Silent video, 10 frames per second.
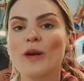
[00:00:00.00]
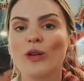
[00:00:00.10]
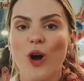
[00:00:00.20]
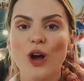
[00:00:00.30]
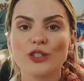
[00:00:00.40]

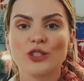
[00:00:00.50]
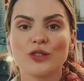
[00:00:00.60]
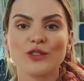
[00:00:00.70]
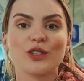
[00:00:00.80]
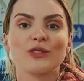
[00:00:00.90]
A partir
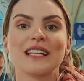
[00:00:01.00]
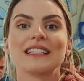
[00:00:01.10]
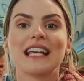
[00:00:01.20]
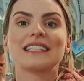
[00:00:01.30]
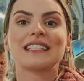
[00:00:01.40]
dessa
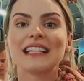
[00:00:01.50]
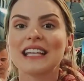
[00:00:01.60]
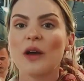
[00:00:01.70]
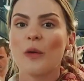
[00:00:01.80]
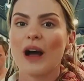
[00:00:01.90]
nova
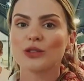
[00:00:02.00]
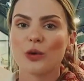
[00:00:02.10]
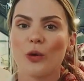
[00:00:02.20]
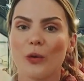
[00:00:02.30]
temporada, a